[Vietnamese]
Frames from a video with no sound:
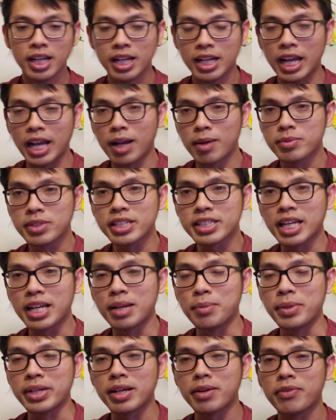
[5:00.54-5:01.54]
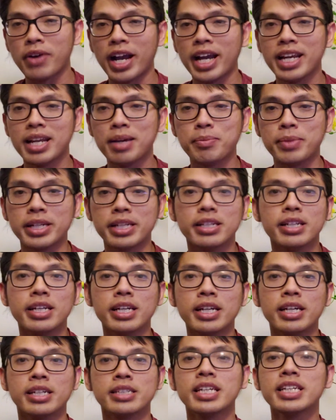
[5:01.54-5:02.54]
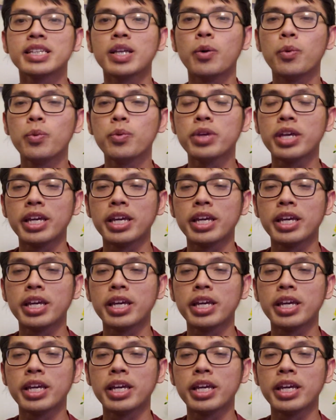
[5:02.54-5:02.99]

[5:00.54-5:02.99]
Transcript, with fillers: à, trước tiên là mình không phải là mình à, thích thú